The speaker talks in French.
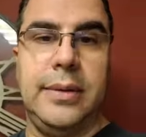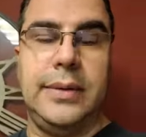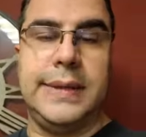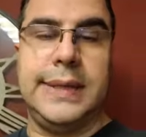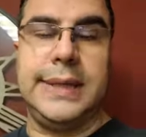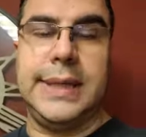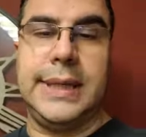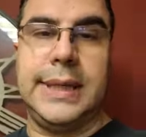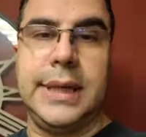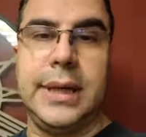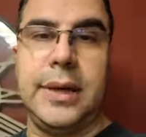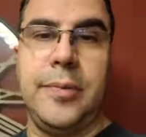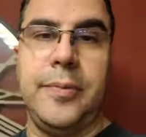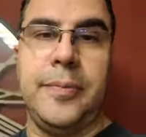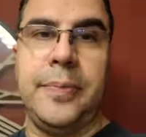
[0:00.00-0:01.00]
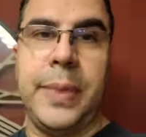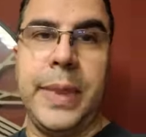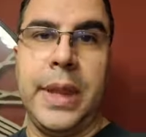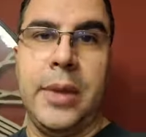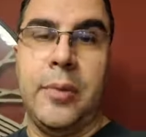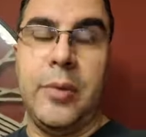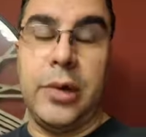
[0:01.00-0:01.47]
c'est-à-dire
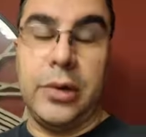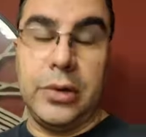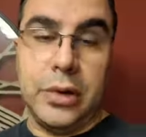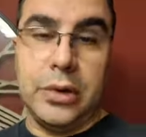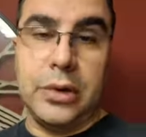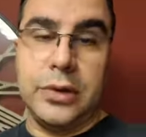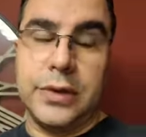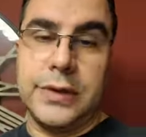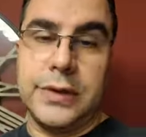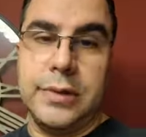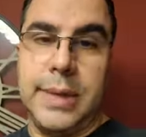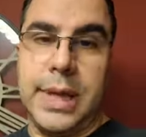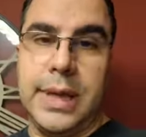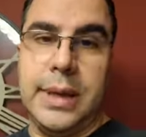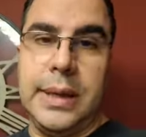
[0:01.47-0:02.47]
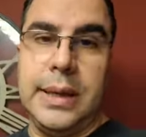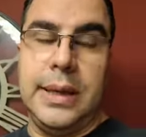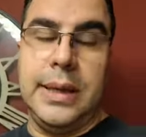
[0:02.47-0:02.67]
pendant notre sommeil,